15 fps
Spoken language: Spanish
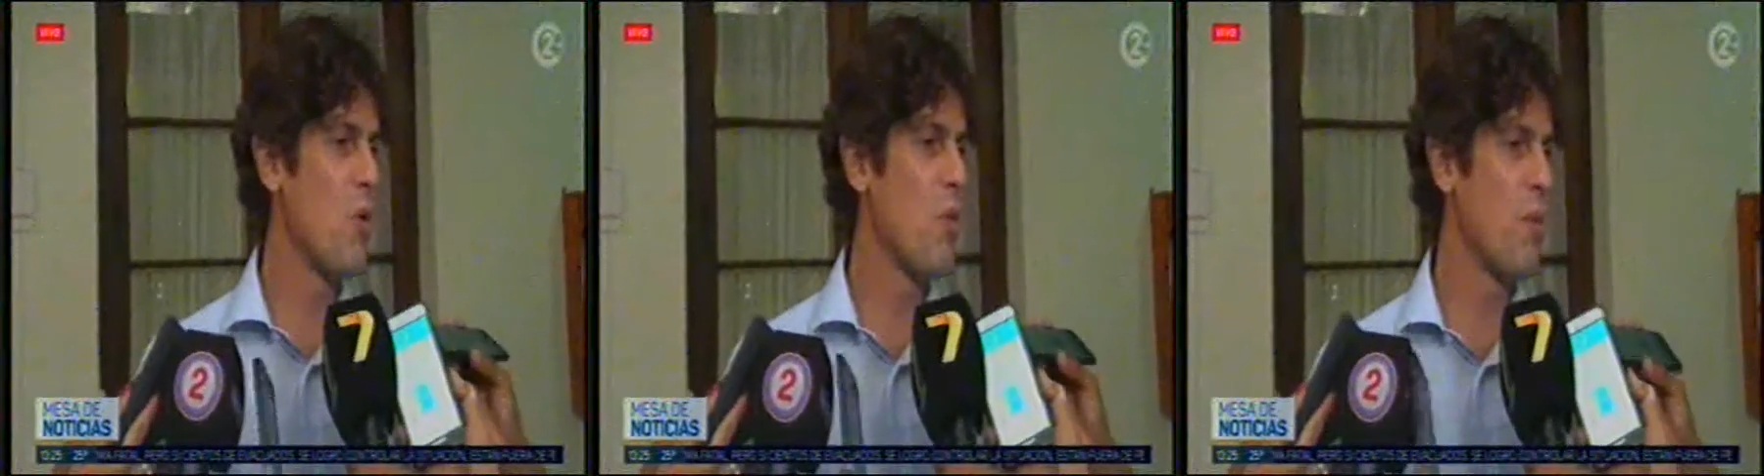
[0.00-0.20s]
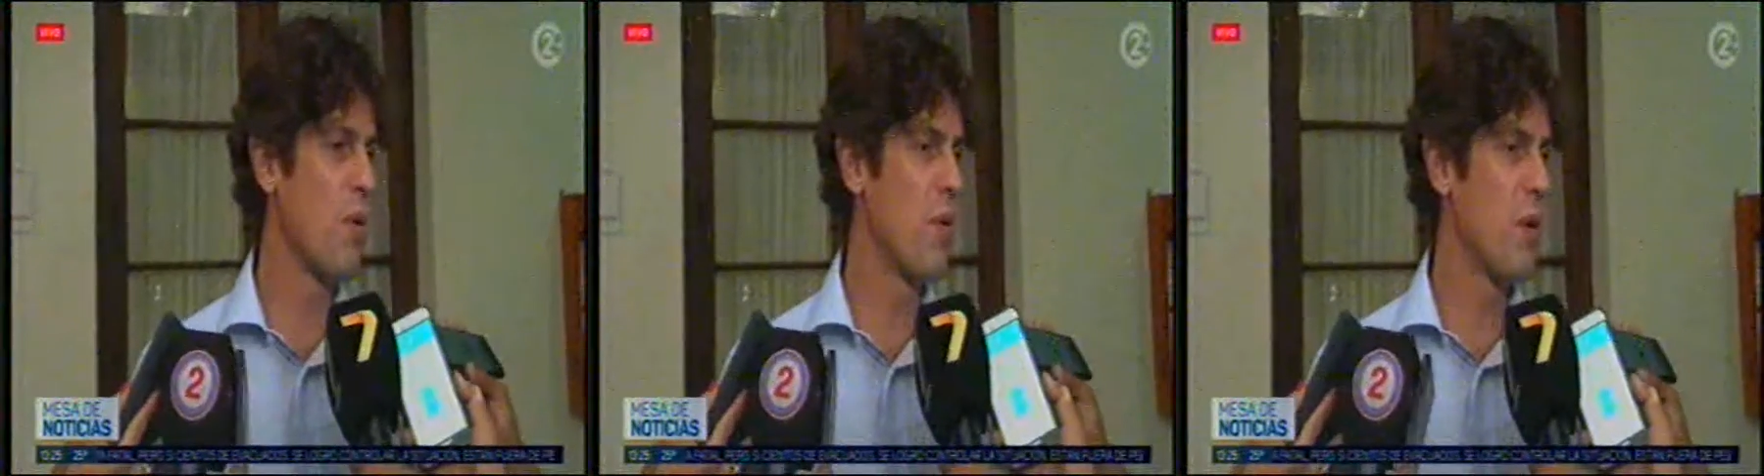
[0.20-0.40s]

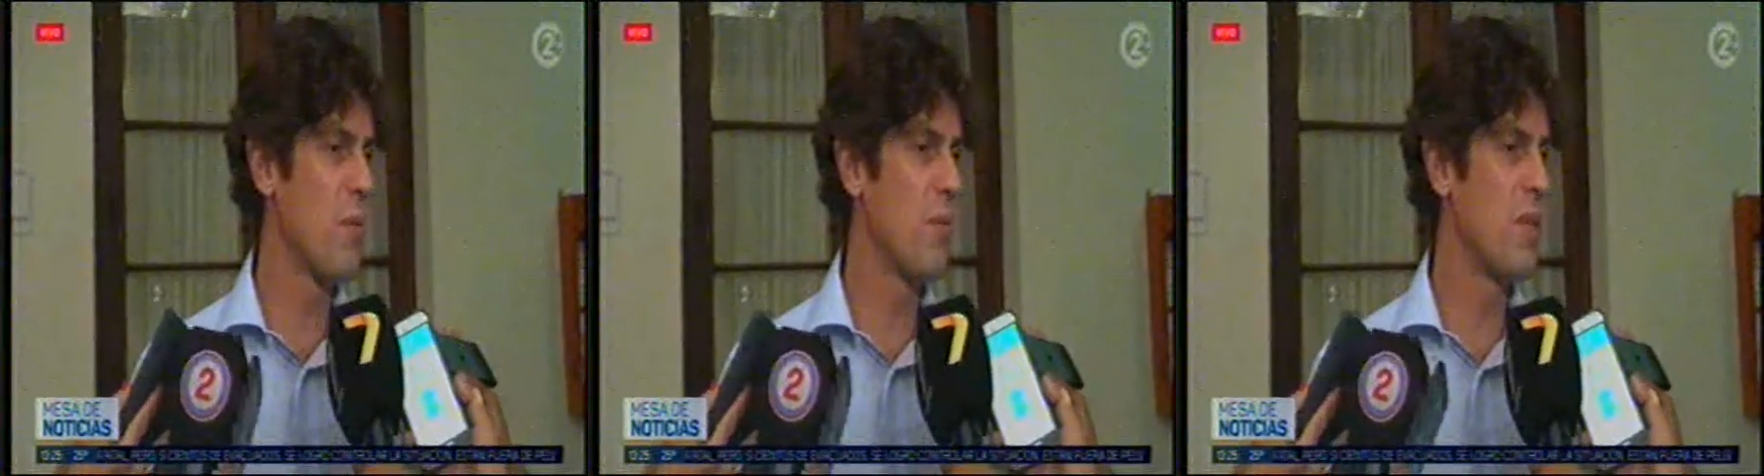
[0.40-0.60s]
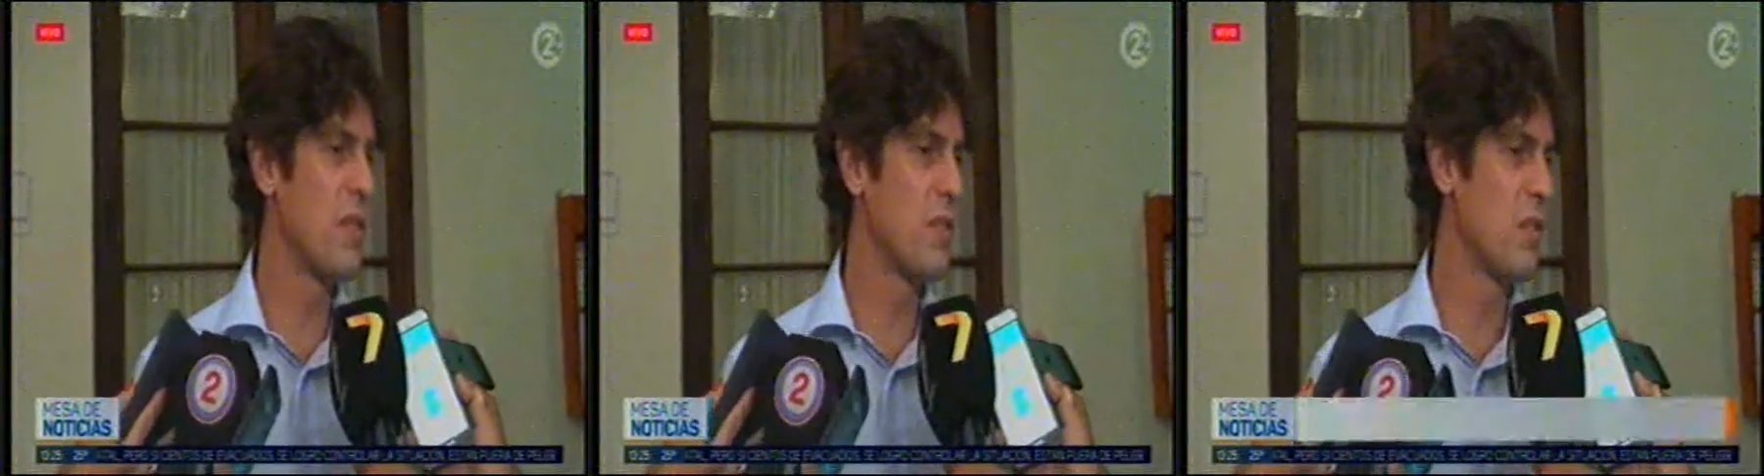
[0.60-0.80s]
Jujuy por
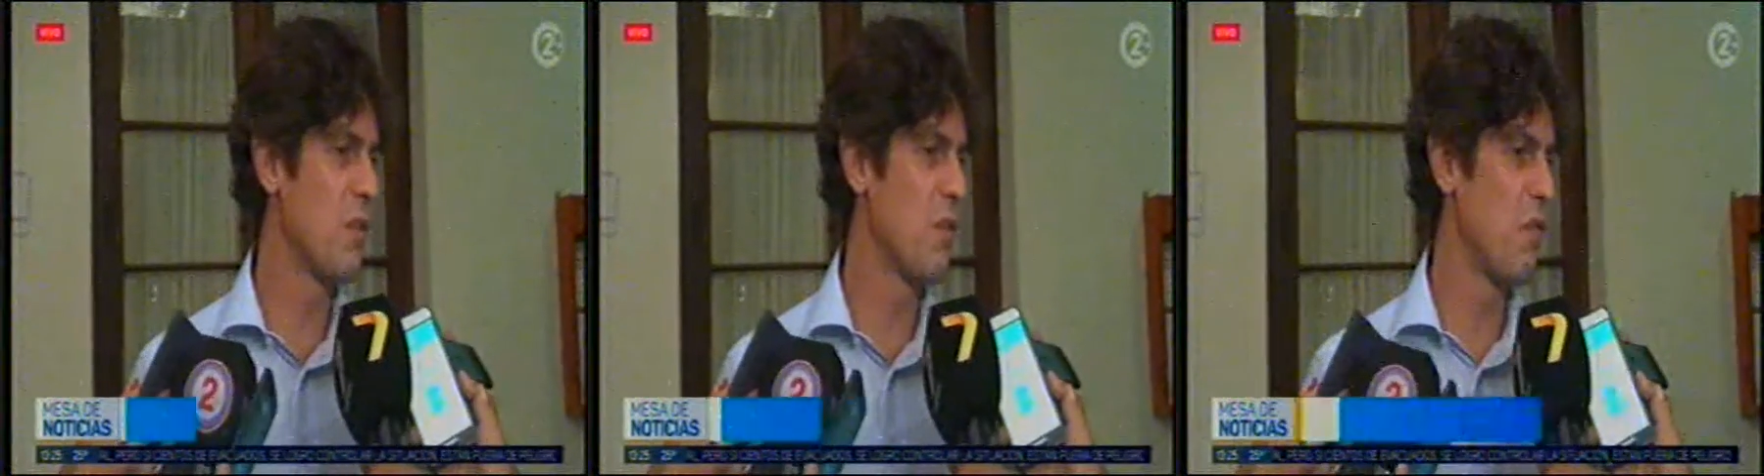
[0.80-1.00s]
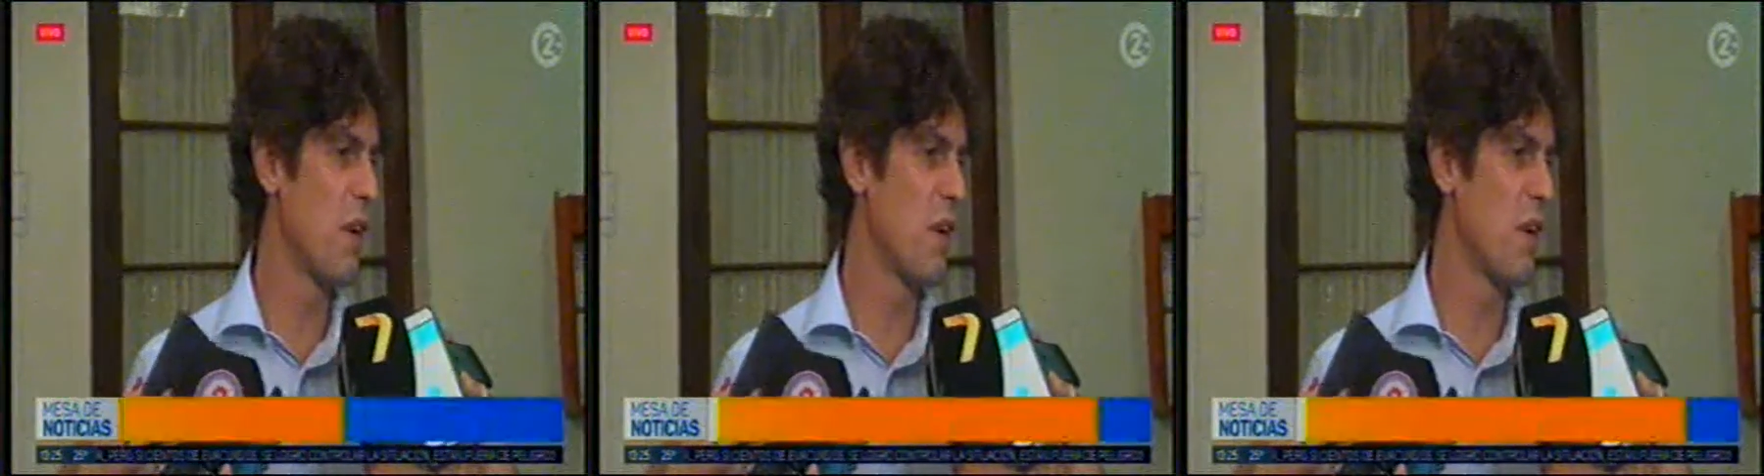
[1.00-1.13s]
una invitación de